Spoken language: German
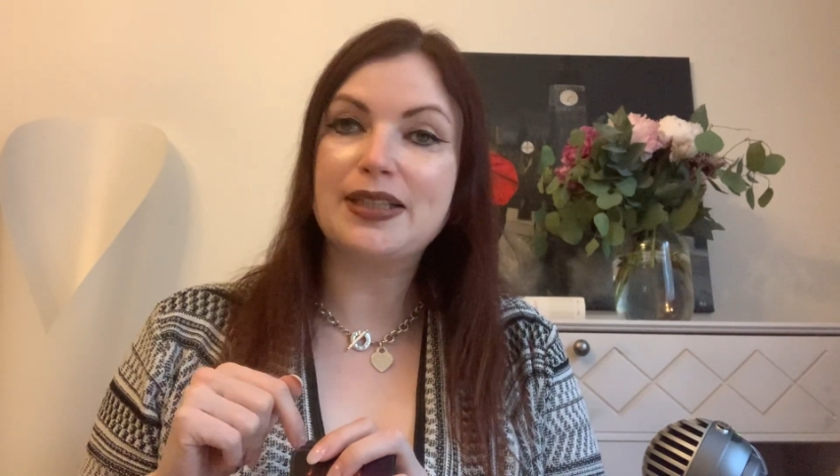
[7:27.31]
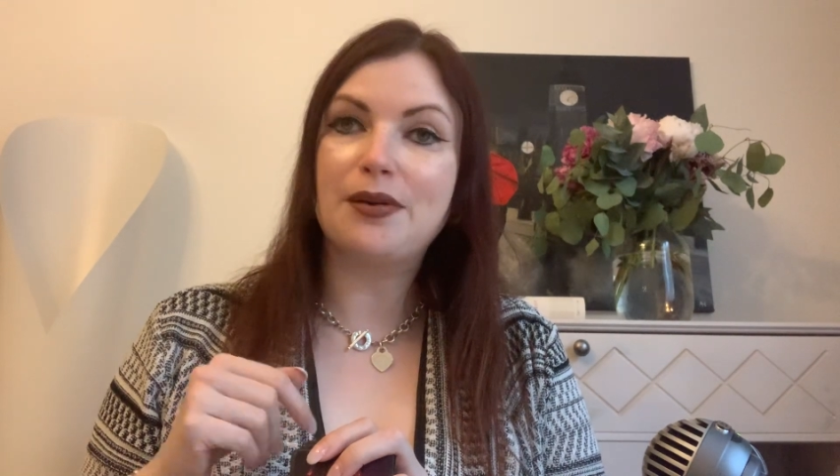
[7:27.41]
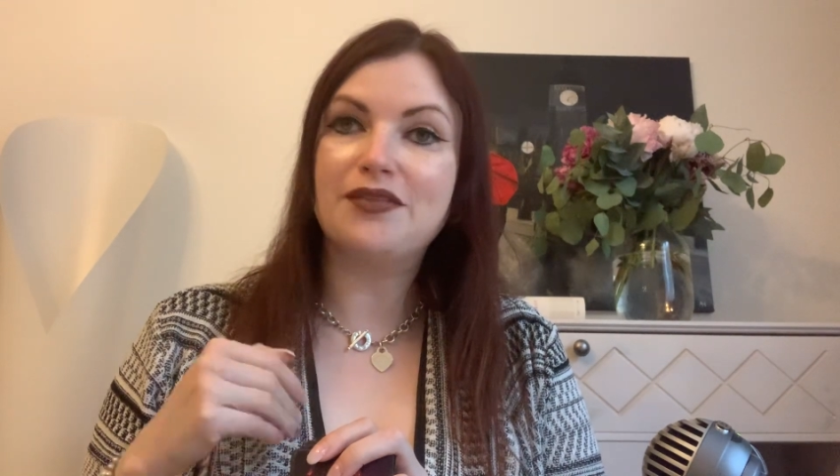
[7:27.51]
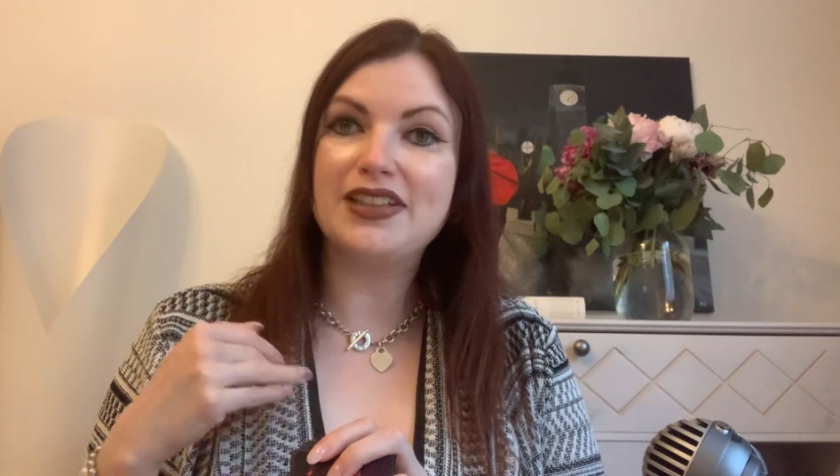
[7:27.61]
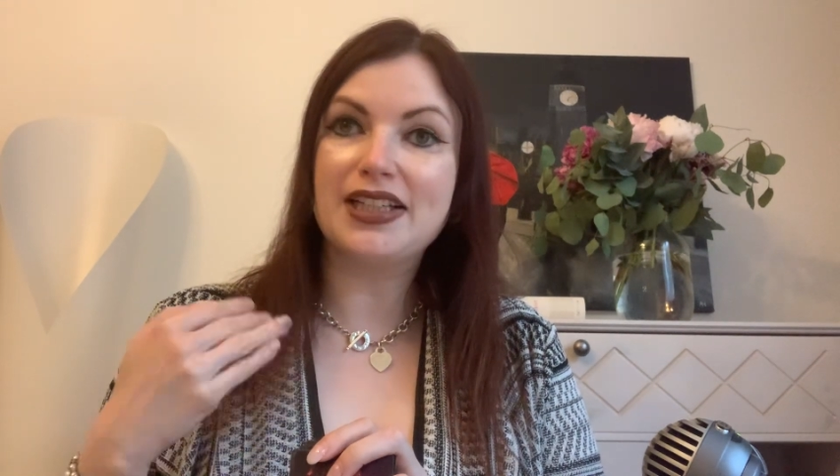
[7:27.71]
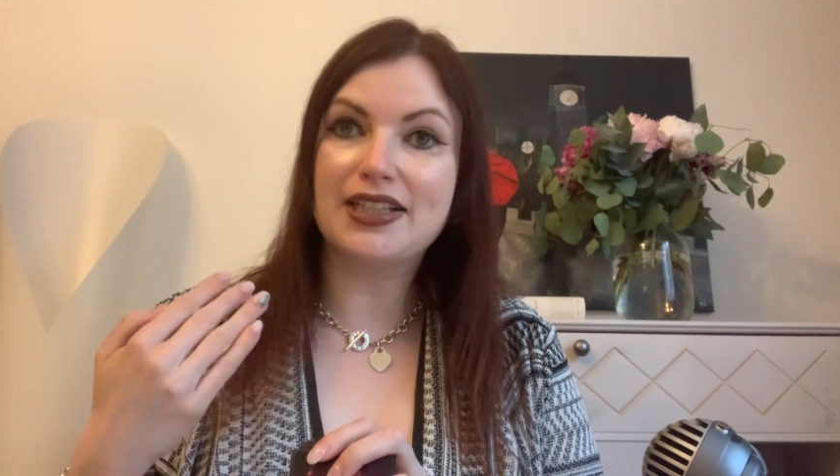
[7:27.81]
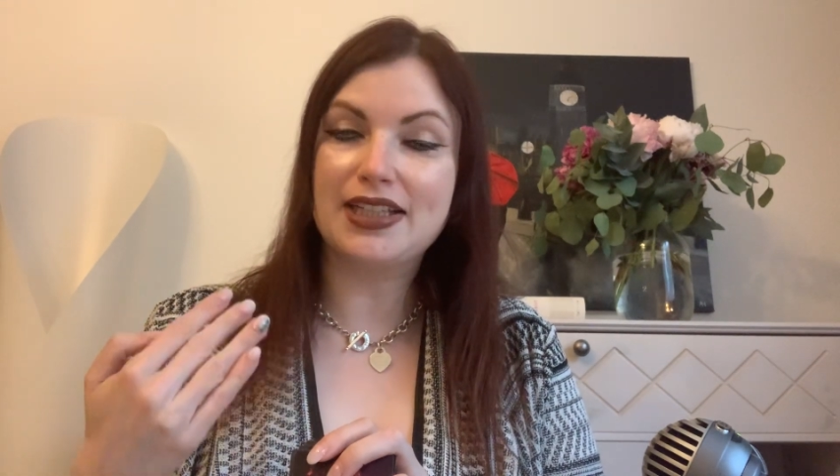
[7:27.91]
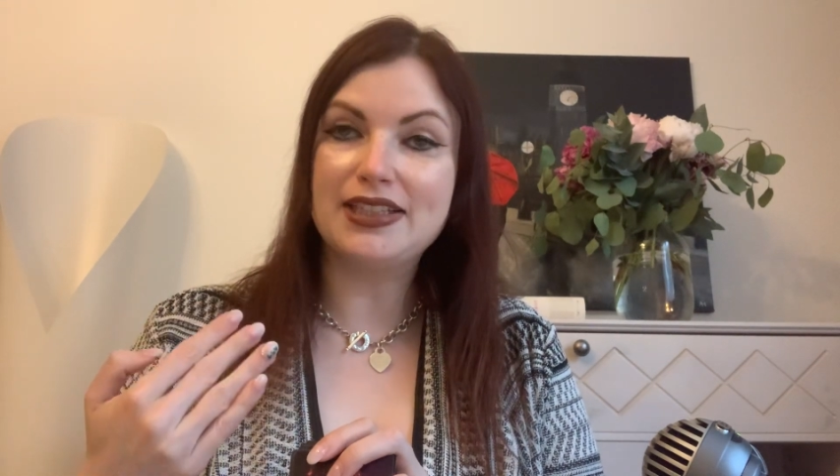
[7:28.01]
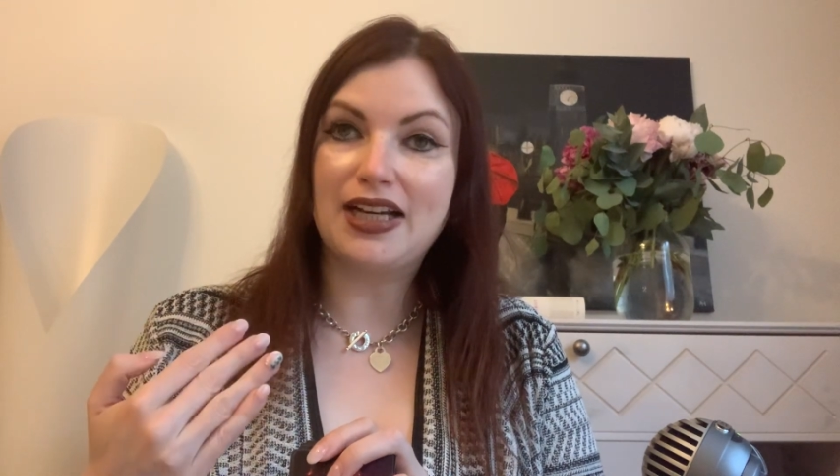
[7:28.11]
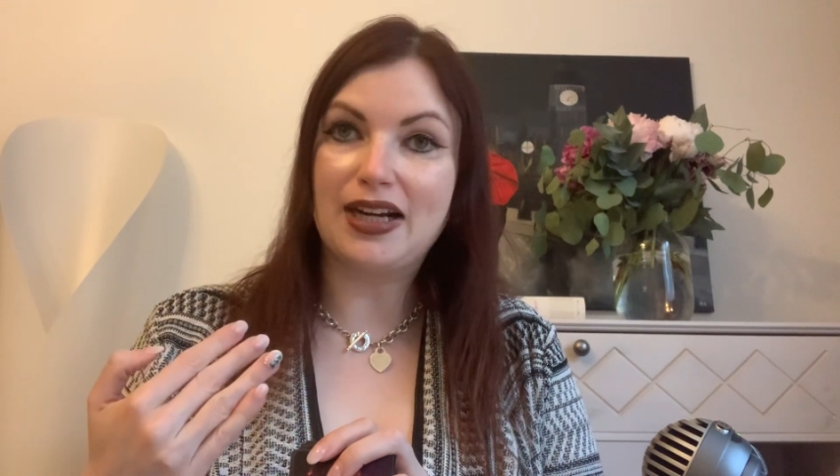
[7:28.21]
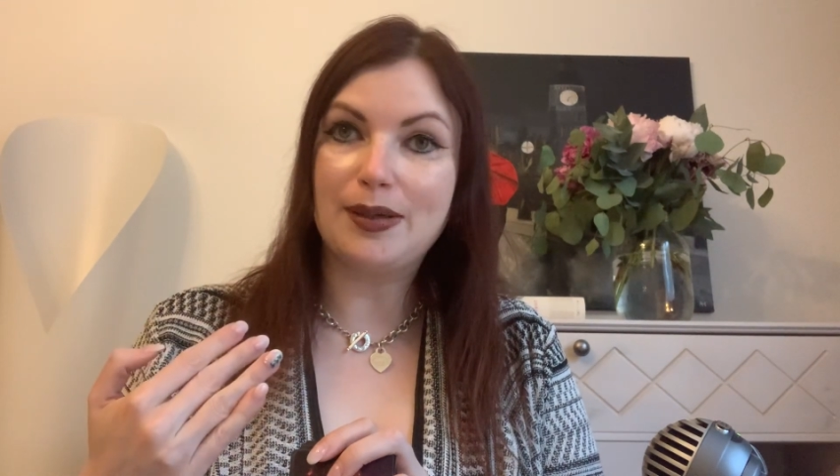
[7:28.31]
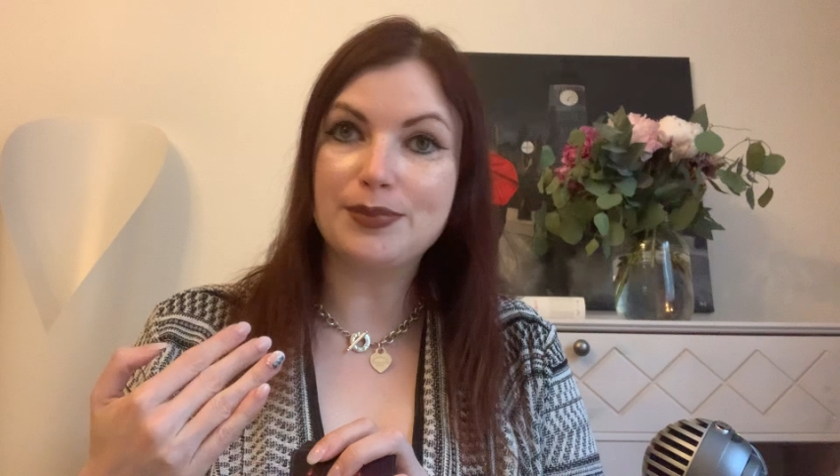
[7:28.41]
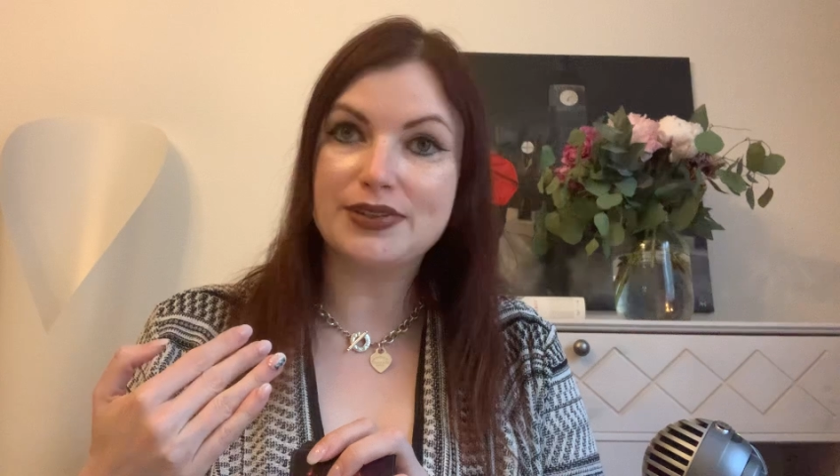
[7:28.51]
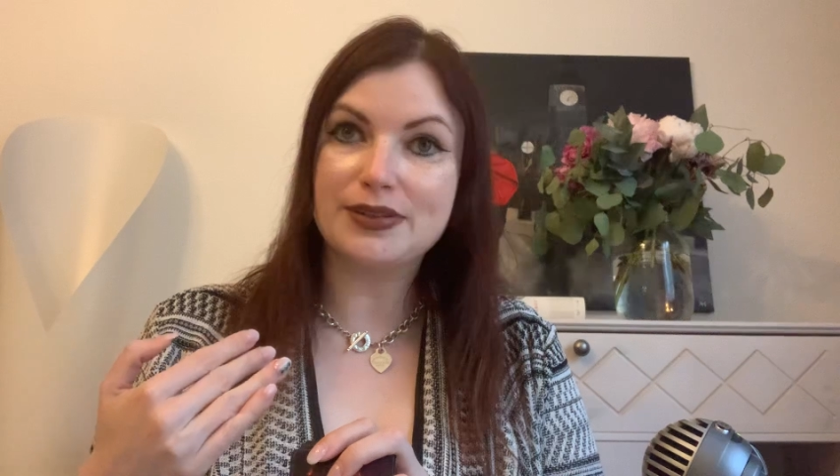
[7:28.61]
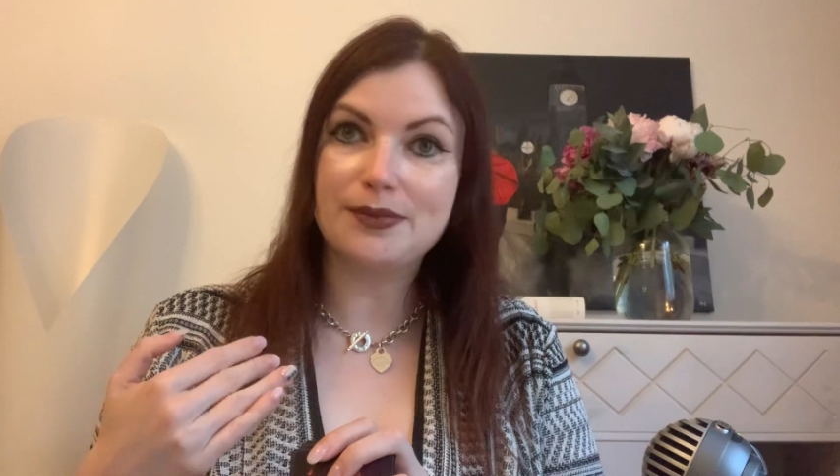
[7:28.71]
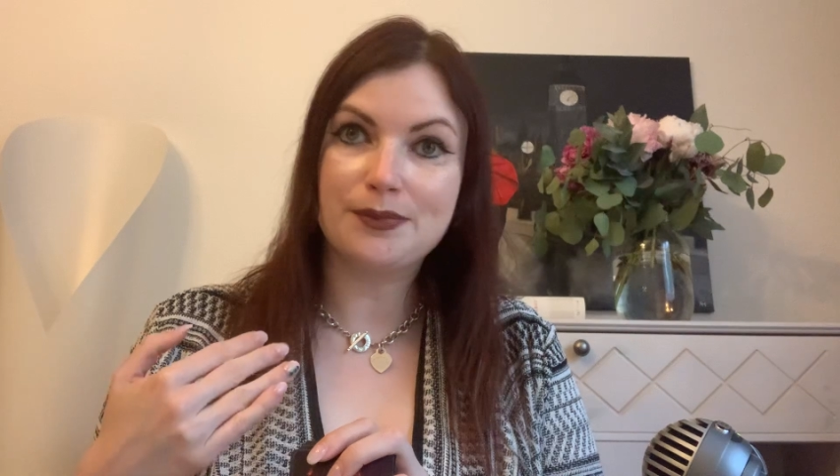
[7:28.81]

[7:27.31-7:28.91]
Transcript: aber wenn ihr Kinder habt,